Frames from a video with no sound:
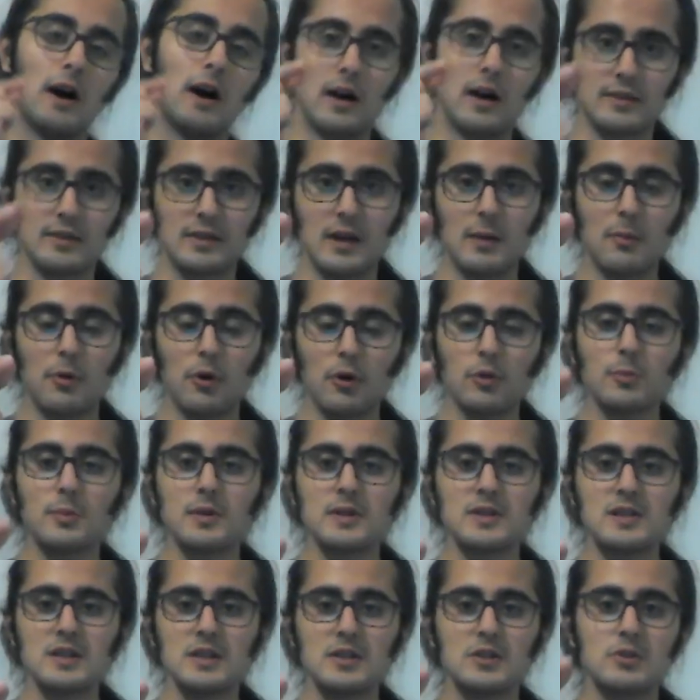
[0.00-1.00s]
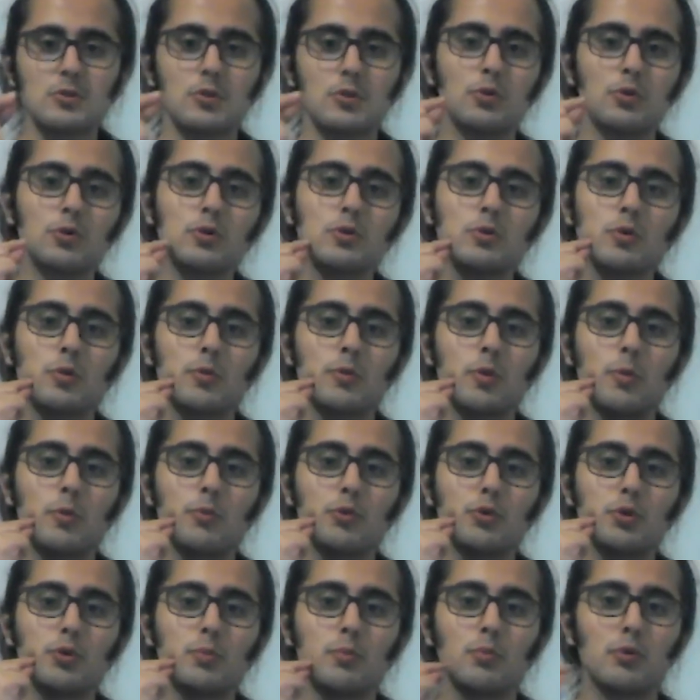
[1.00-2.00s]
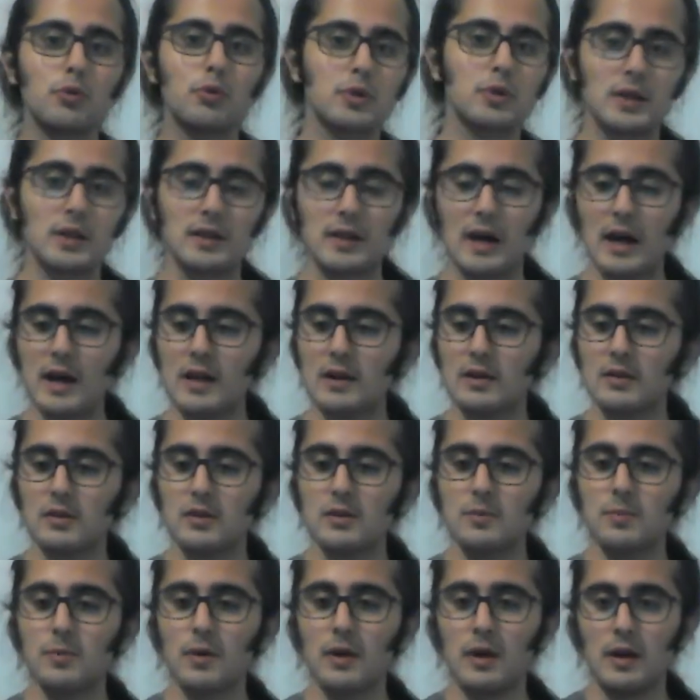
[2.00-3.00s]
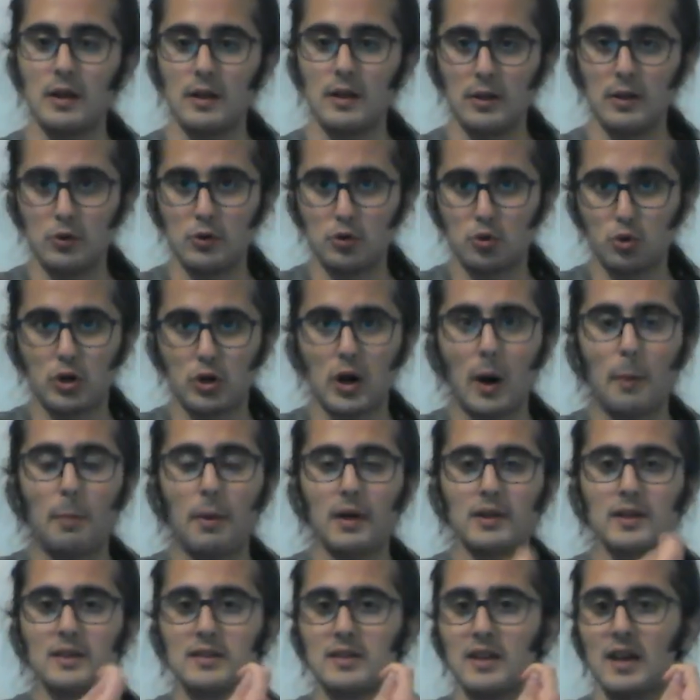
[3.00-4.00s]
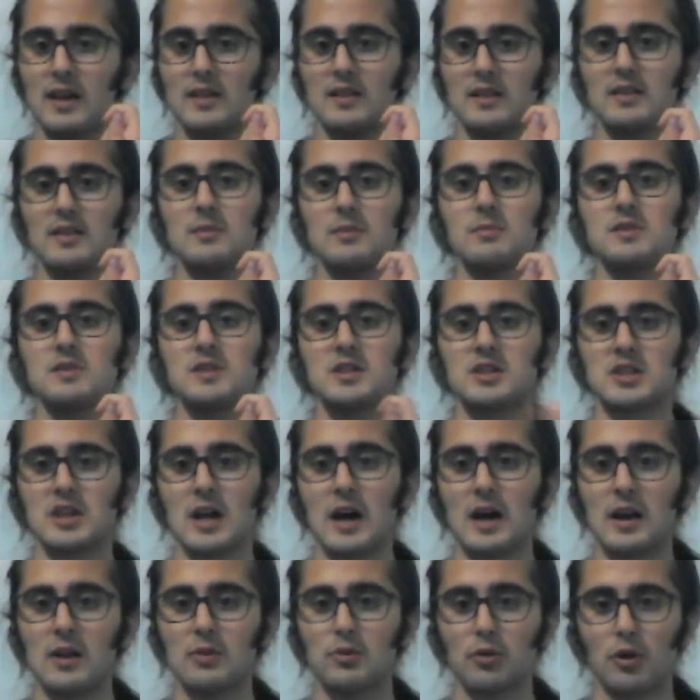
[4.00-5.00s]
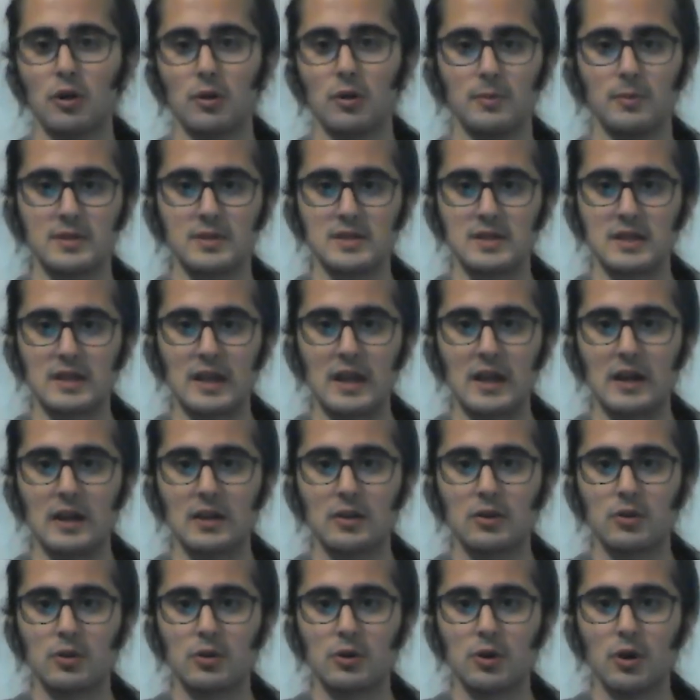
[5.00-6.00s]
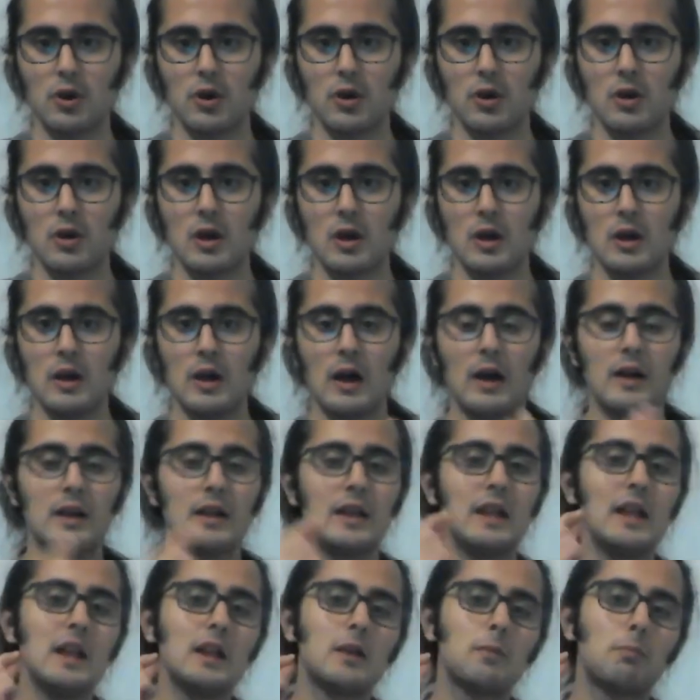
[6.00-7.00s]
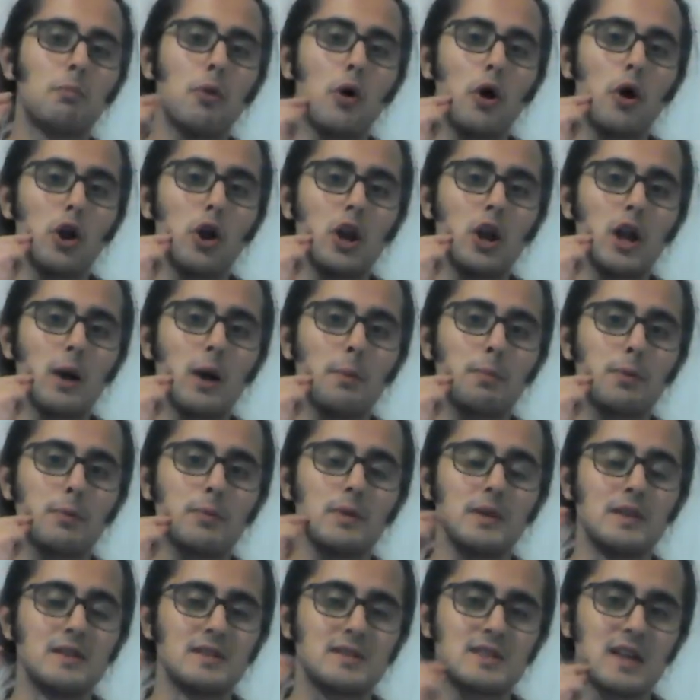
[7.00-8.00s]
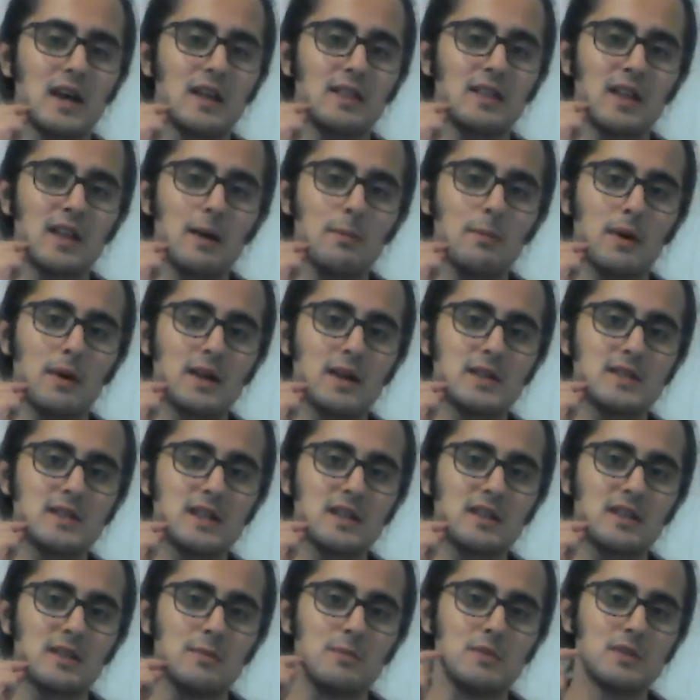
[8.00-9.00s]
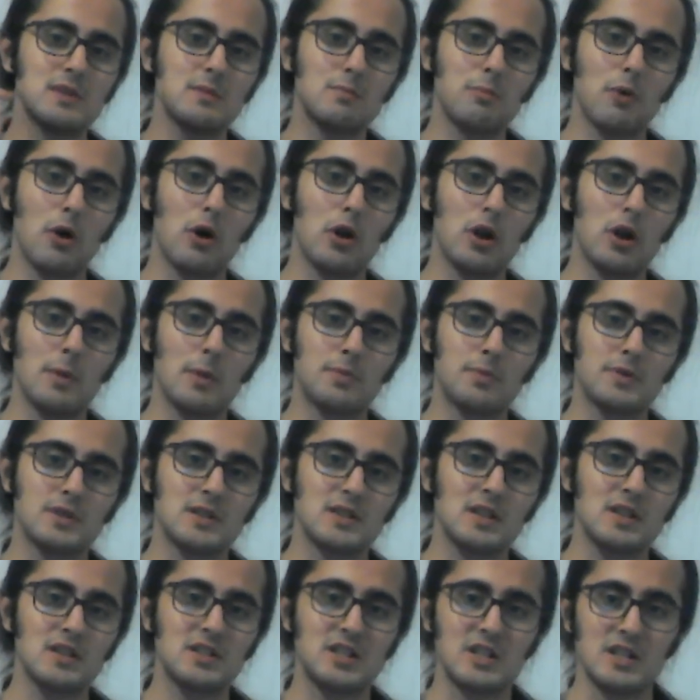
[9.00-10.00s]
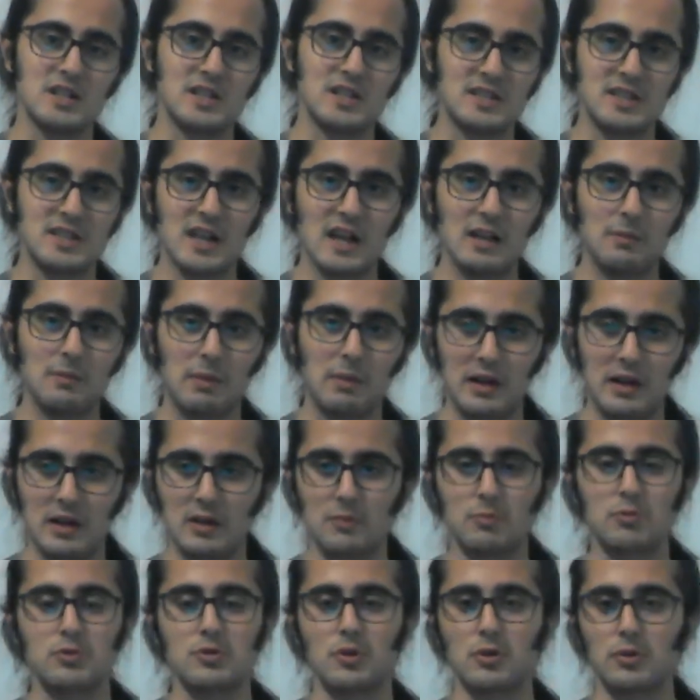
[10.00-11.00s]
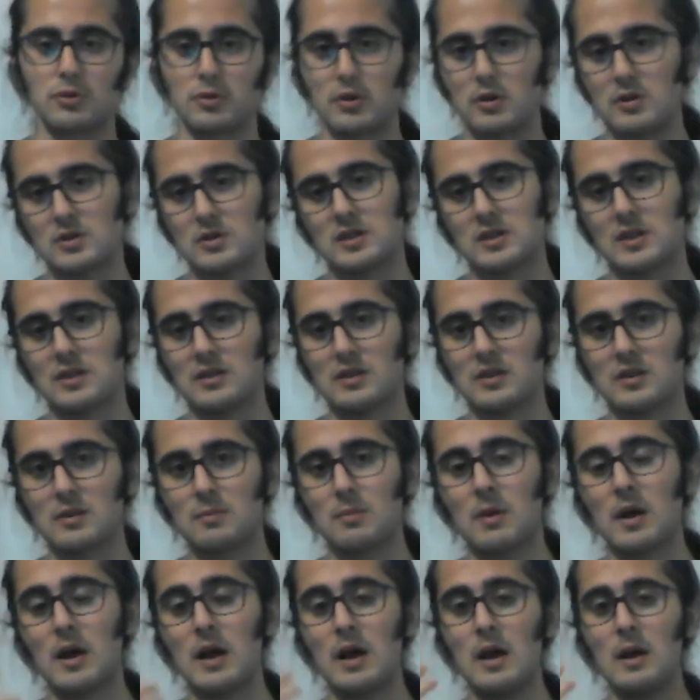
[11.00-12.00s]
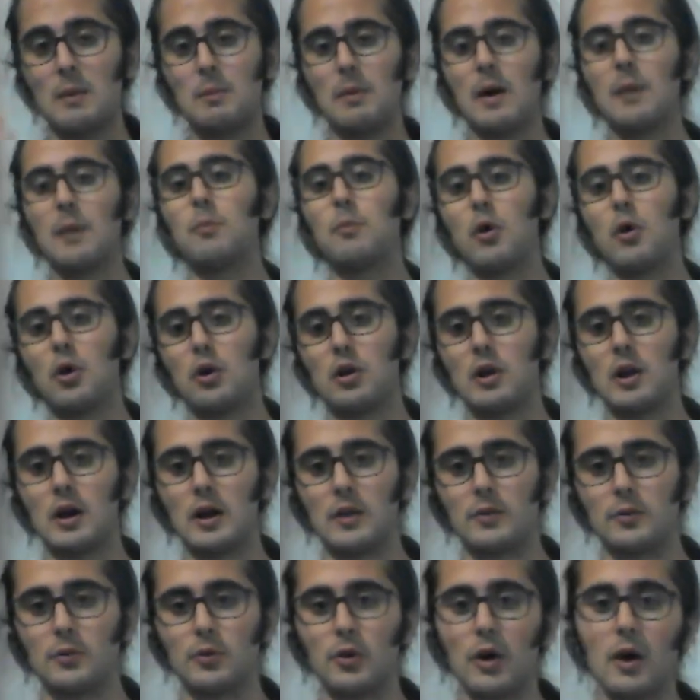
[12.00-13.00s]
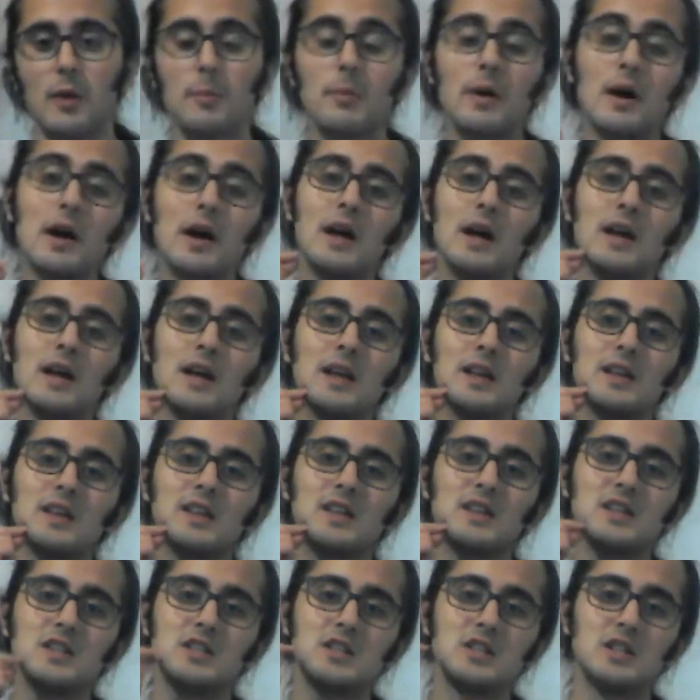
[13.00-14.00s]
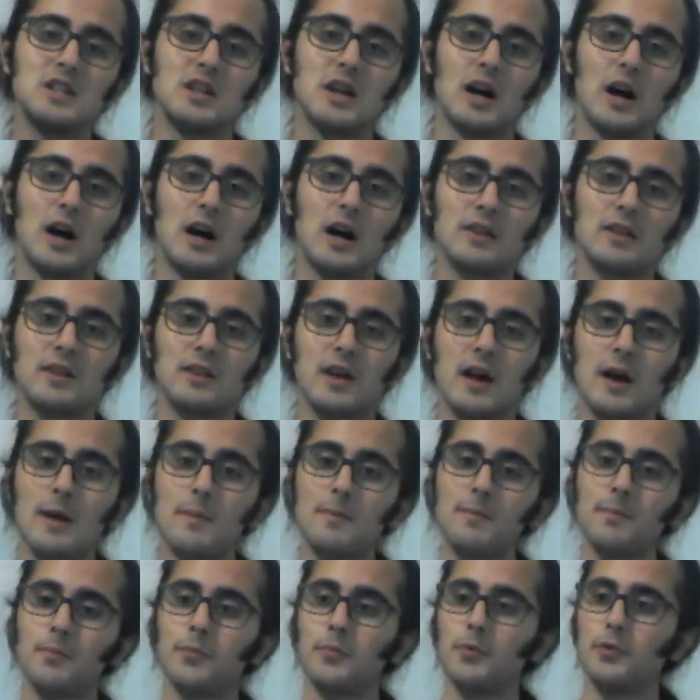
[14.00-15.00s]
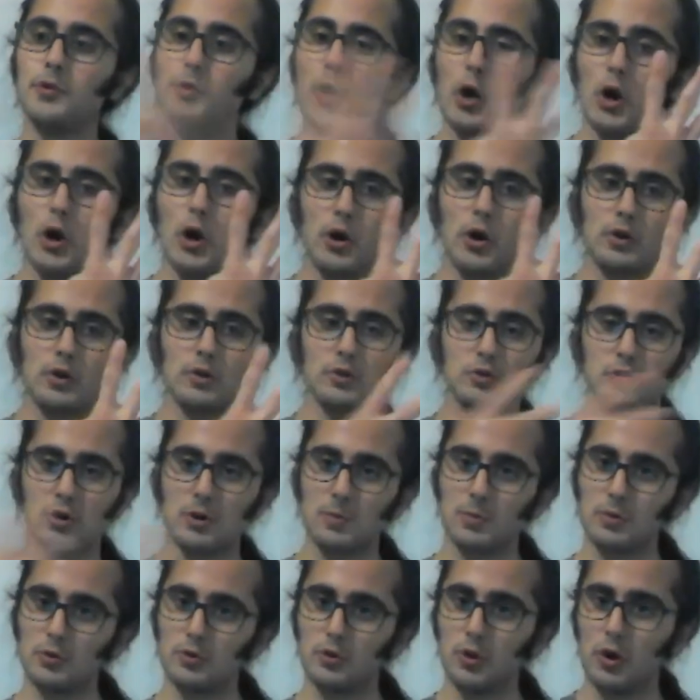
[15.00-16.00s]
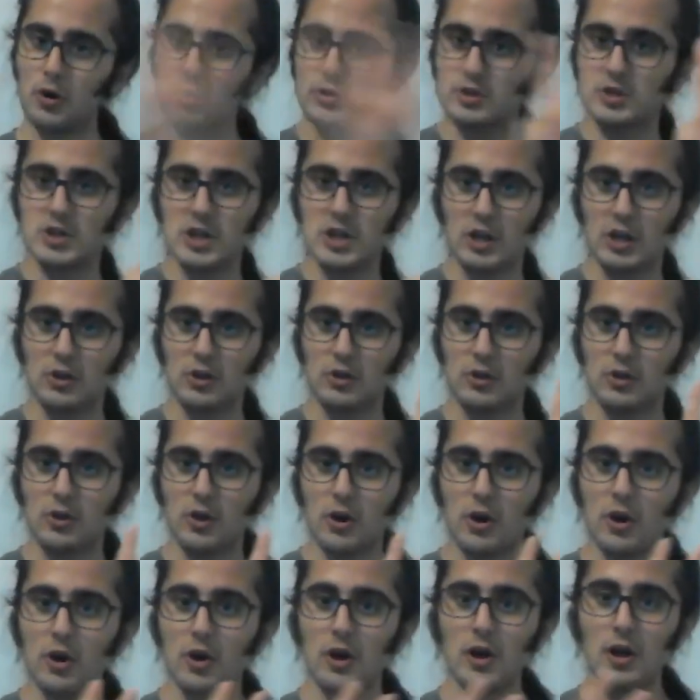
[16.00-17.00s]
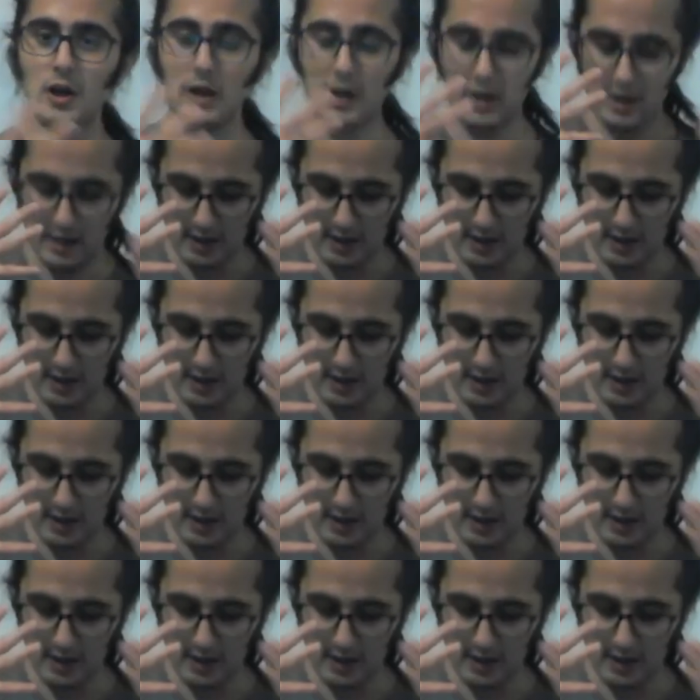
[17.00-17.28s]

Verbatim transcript: Adam olması için onun bunun buradan ayrılıp şu kapalı T dediğimiz işaret olması gerekiyor. Hani ilk böyle yapıp insandan bahsettiğimizi böyle yapınca da cinsiyet belirtmiş oluyor sanırım. Ben böyle anlıyorum kişi, adam dört. Şöyle bir dört çekiyor.